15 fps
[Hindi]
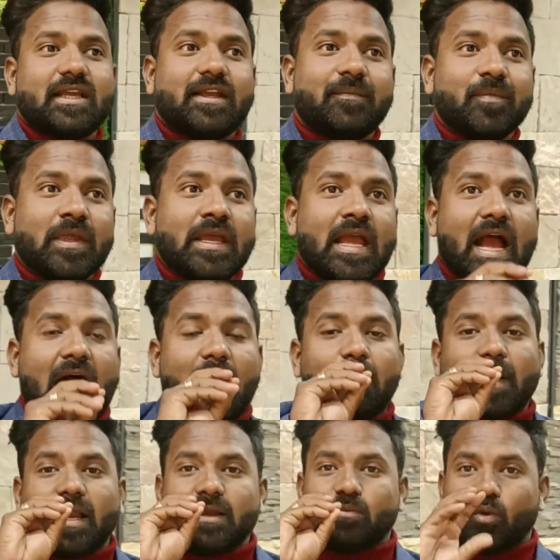जाएगी आप
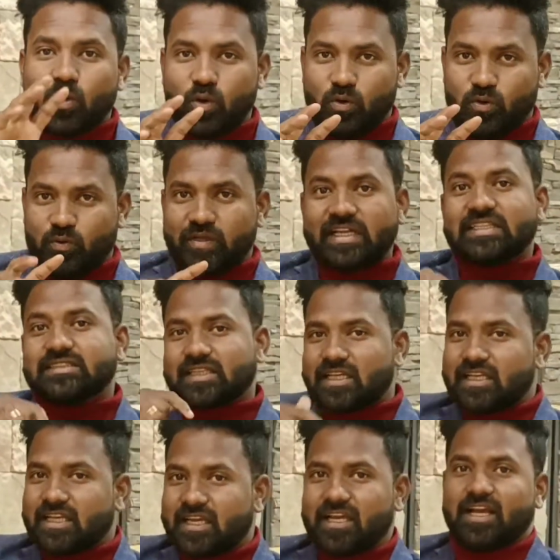खाली बोलो ये
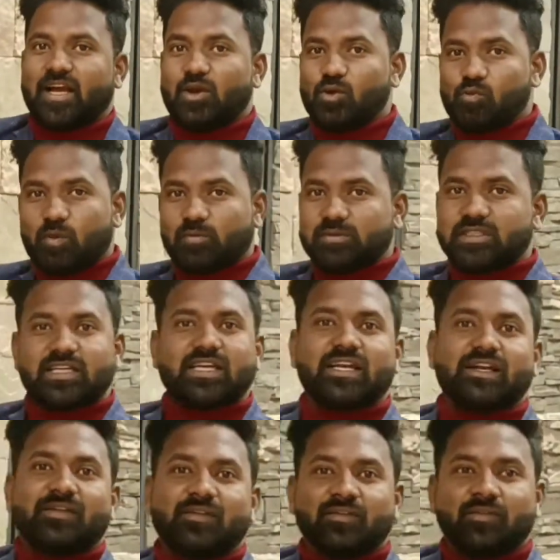चाहिए अनुपम जी है